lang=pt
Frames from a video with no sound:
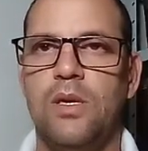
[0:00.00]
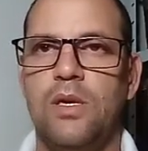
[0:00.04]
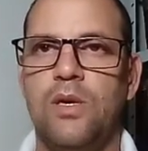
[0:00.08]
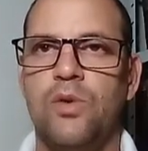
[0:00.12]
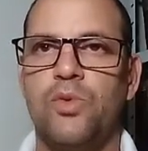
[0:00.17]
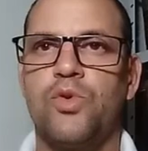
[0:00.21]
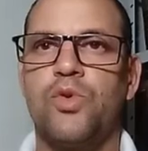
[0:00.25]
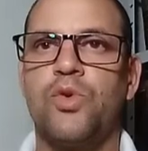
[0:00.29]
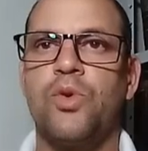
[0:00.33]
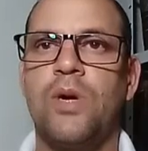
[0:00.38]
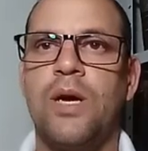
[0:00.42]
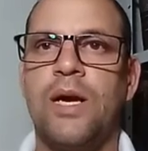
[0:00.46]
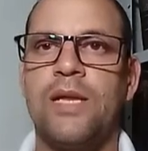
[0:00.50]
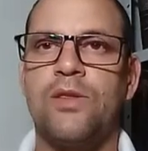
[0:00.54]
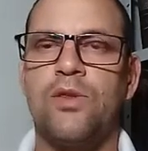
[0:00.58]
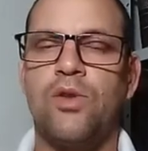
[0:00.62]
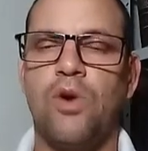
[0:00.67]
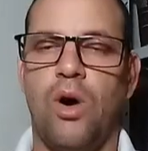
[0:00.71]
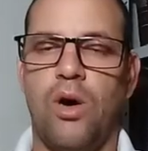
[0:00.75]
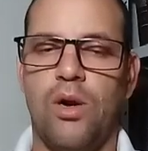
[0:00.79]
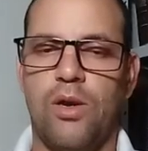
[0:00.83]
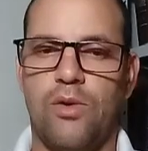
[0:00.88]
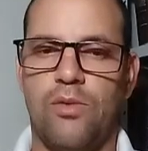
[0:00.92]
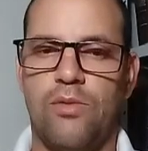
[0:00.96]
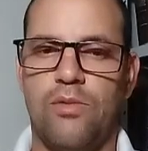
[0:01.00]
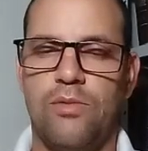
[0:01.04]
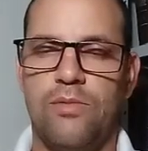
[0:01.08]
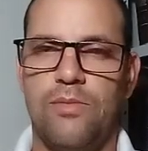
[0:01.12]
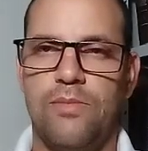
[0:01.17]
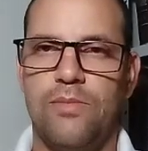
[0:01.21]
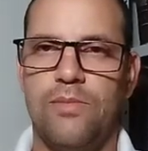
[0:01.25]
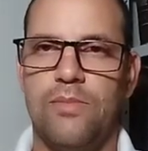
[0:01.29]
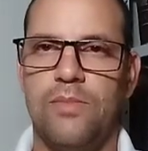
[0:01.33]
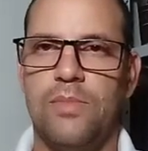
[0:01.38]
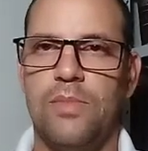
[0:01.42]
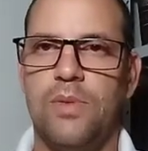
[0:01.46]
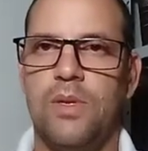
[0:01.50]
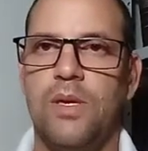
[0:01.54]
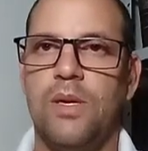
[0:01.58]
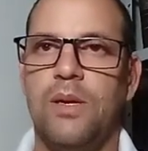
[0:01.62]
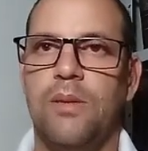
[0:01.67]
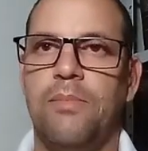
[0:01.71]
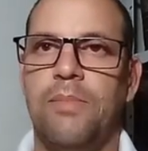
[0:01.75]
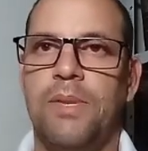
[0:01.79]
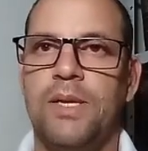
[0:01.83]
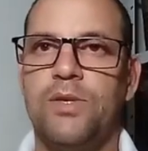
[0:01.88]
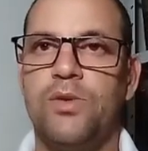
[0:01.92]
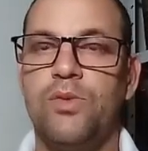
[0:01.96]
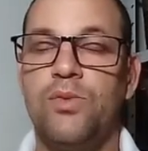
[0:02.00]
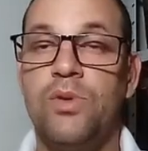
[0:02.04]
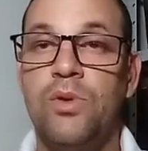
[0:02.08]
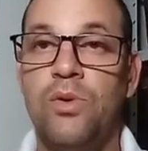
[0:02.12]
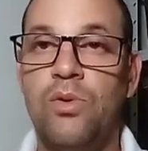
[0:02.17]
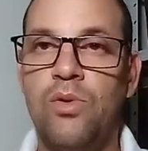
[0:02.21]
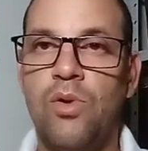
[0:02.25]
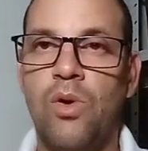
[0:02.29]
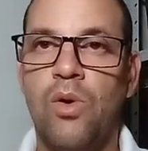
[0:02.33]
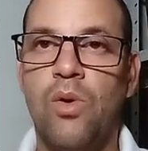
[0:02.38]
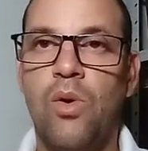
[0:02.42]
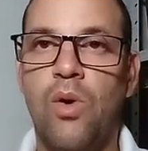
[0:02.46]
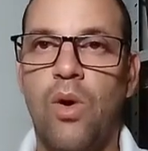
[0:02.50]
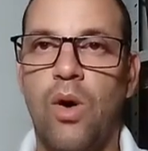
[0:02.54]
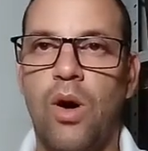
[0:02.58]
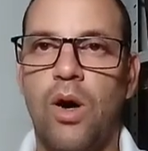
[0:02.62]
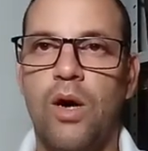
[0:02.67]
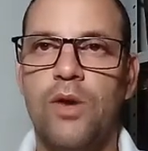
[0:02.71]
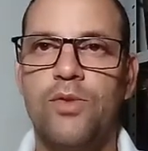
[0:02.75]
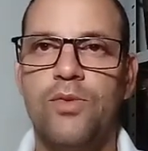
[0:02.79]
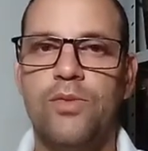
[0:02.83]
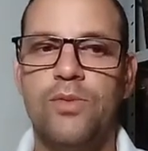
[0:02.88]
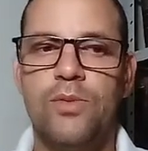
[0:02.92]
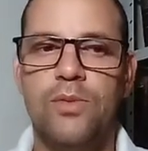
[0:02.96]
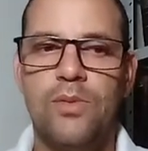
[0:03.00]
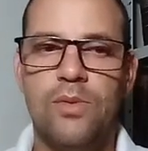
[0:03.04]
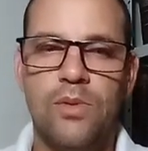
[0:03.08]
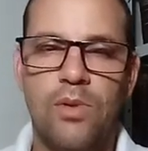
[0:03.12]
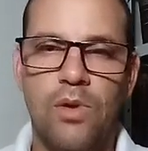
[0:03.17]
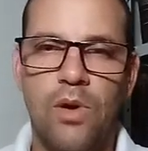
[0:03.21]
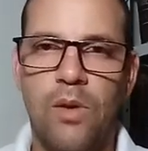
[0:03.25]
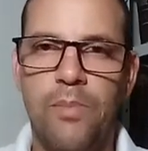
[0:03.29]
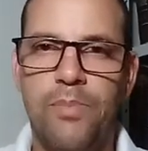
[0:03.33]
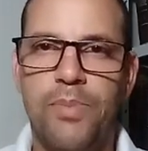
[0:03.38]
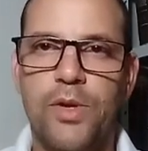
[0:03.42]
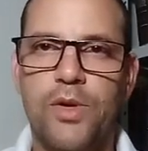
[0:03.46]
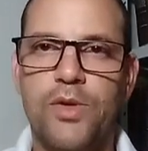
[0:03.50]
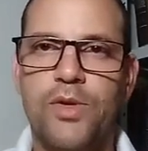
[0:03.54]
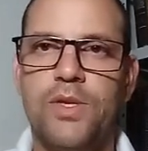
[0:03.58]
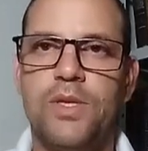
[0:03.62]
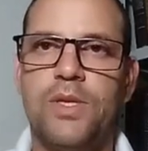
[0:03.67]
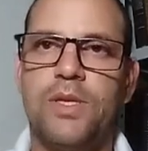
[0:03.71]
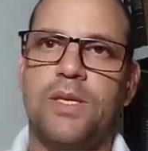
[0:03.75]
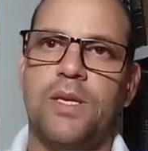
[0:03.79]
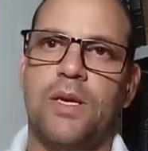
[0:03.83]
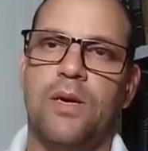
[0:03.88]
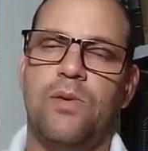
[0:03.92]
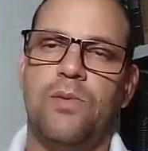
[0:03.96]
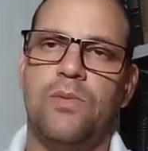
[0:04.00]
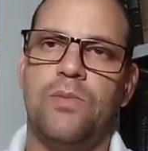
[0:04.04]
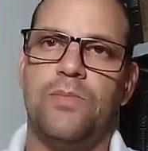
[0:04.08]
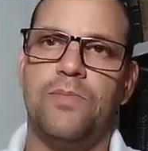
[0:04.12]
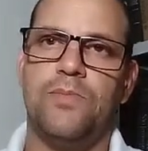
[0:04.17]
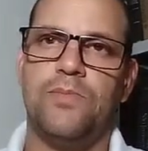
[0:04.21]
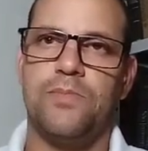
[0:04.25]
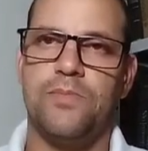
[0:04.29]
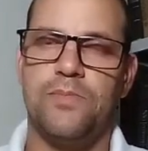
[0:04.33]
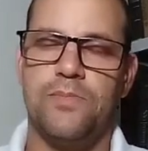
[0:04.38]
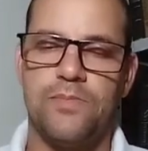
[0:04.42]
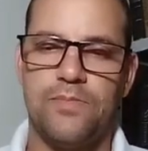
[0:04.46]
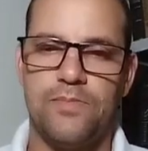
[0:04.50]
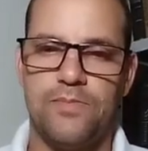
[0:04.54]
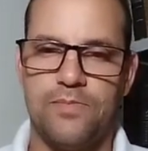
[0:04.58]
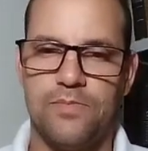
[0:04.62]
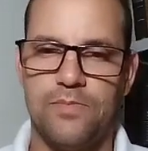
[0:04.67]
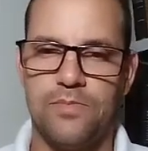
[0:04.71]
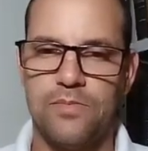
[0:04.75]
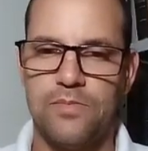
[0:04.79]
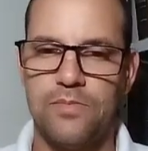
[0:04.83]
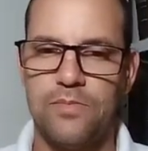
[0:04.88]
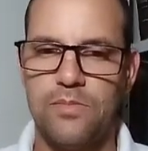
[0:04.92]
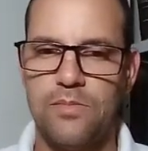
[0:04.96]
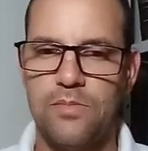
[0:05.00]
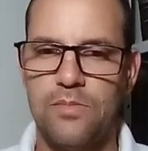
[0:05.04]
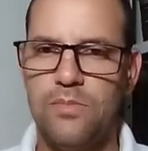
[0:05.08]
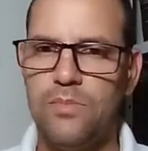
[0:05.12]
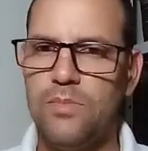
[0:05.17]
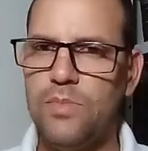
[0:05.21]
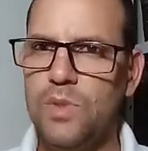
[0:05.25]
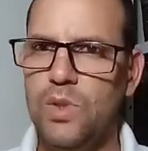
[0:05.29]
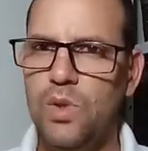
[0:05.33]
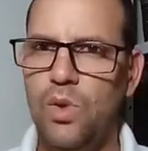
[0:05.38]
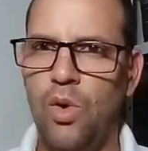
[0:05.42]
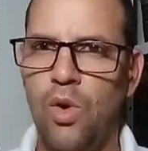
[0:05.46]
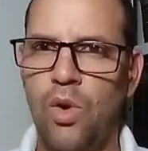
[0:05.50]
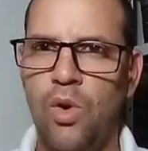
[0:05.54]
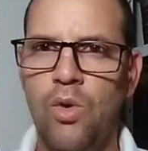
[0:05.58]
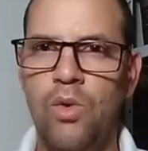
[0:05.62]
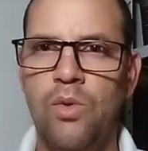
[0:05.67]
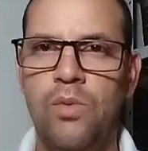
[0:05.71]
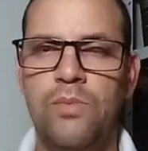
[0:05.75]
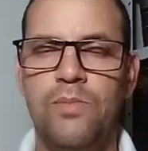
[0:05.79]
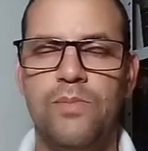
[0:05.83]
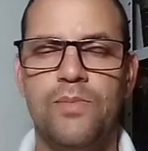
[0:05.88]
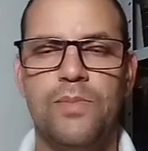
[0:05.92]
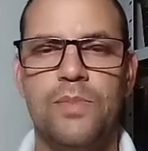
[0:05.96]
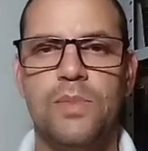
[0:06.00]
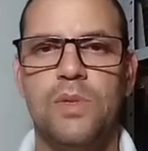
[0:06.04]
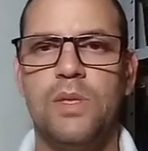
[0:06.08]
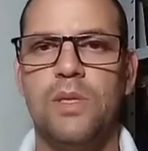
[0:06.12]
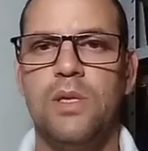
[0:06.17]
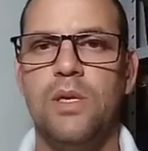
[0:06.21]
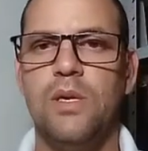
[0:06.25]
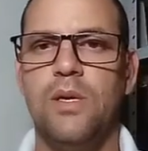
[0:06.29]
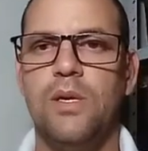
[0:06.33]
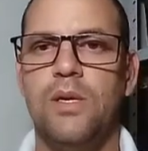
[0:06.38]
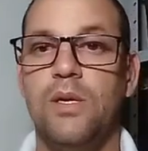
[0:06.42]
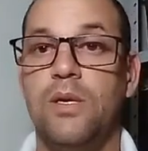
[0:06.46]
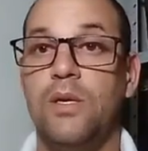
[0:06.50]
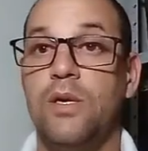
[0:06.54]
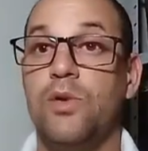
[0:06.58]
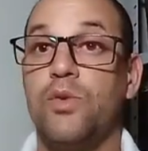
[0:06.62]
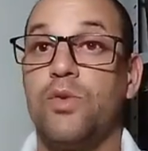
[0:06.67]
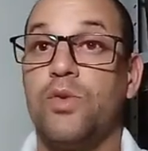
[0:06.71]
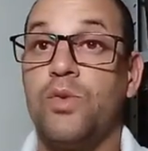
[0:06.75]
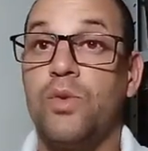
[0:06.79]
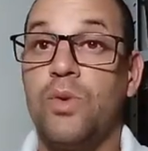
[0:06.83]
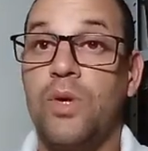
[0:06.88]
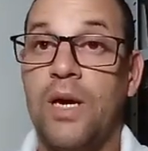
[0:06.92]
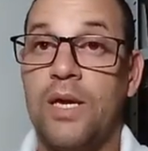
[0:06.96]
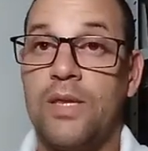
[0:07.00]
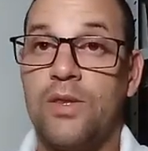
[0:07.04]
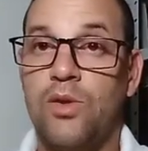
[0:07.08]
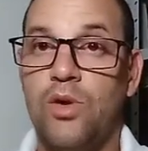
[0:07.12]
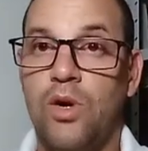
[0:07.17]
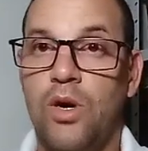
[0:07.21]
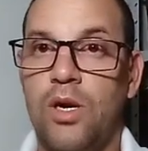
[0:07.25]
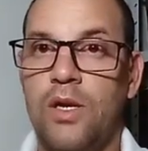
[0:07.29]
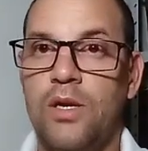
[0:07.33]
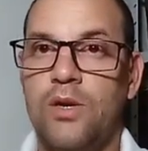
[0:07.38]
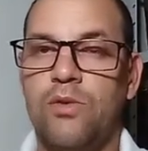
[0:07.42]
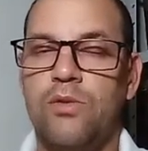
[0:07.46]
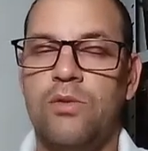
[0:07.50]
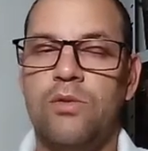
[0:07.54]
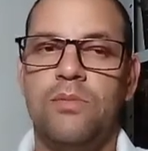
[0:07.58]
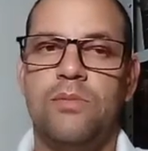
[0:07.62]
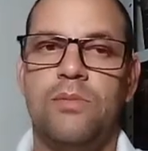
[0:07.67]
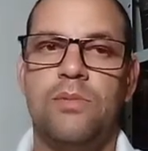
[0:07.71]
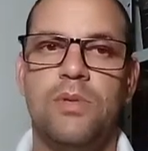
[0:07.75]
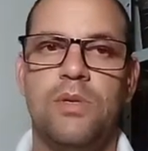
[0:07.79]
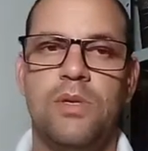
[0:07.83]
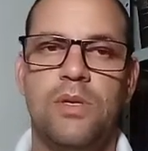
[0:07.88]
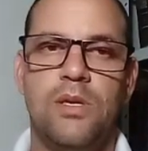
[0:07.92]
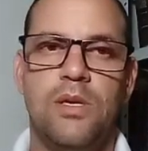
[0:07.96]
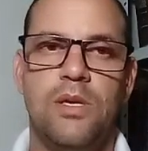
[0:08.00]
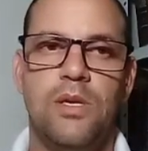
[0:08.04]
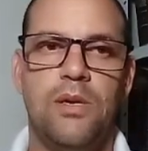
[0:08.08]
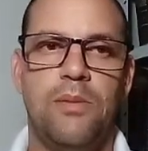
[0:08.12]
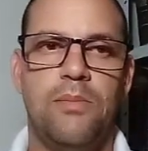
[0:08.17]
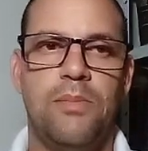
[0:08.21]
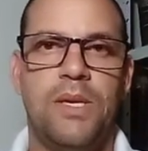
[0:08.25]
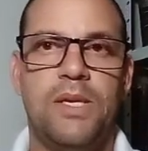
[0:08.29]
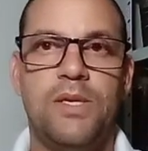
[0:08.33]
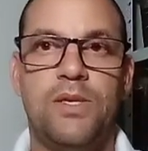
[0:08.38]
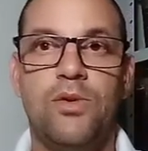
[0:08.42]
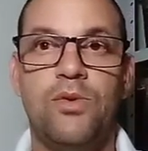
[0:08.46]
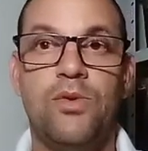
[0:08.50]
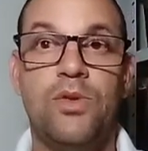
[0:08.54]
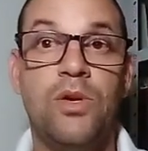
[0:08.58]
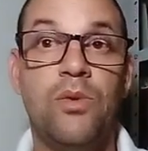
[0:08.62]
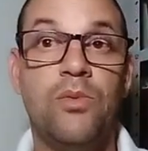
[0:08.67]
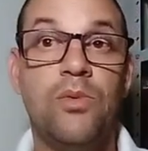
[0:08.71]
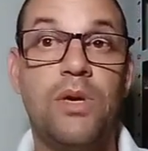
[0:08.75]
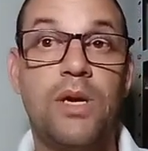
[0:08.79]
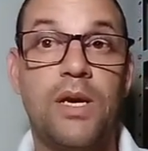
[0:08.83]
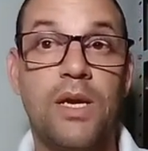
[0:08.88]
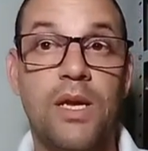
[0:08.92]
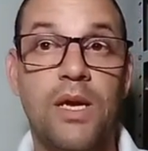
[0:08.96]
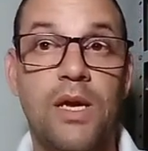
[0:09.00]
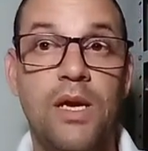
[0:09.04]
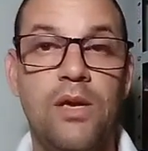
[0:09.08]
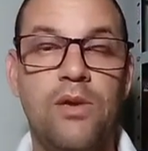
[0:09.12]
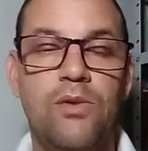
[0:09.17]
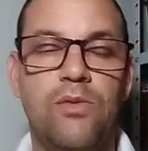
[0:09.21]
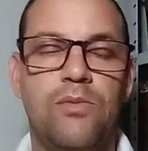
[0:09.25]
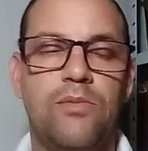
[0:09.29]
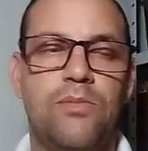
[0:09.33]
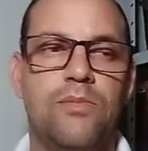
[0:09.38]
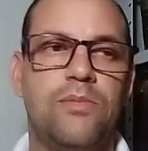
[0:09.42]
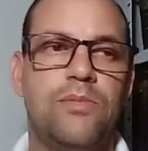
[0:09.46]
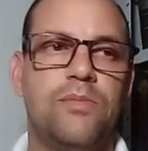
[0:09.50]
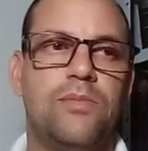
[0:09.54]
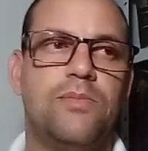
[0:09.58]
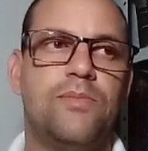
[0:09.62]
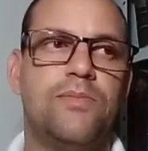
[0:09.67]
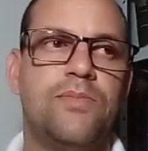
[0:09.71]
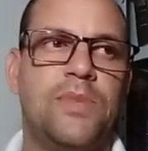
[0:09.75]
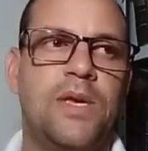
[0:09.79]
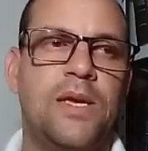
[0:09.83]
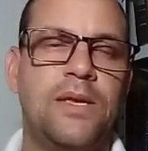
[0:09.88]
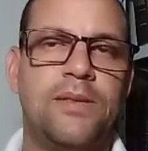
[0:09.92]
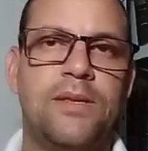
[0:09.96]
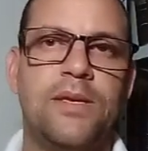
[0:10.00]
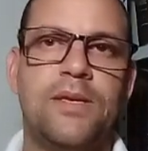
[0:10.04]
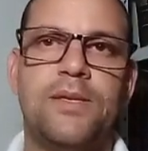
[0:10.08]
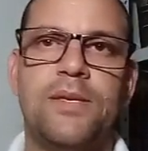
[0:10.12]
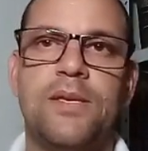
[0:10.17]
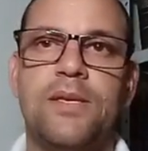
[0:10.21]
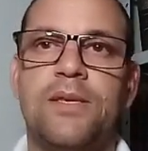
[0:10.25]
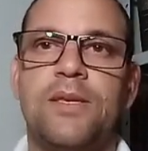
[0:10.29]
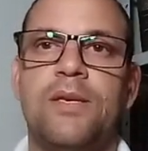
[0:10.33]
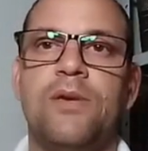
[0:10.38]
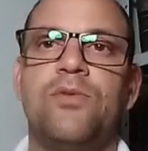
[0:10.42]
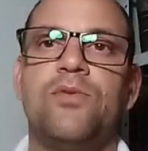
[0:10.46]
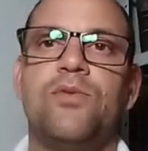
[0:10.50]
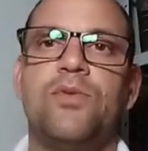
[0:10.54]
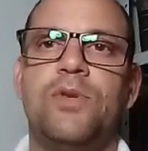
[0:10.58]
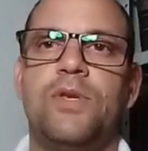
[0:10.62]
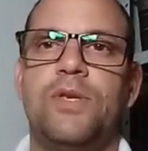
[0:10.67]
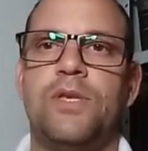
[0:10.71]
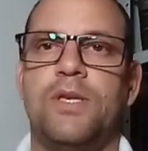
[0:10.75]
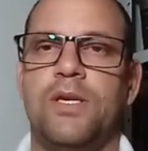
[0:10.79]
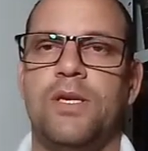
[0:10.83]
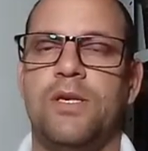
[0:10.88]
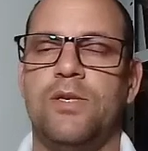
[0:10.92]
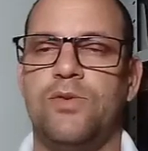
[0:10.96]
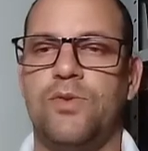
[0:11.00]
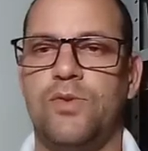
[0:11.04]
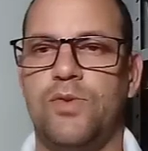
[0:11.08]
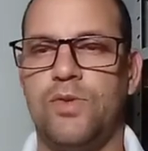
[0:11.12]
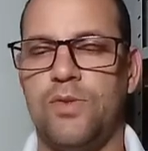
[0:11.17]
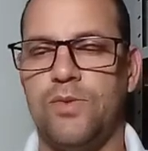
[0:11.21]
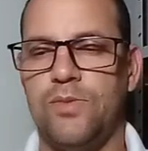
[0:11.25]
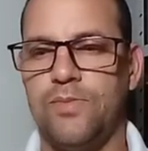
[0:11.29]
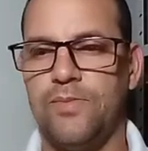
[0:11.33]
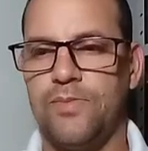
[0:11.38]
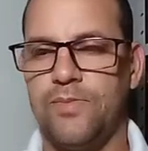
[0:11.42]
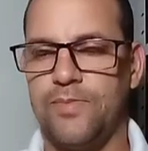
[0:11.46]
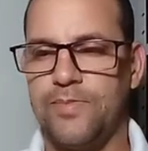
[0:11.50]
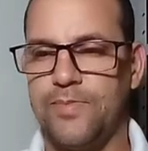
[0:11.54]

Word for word: eu sou católico, mas eu não concordo com procissão. Ou eu sou católico, mas eu não creio na intercessão dos santos.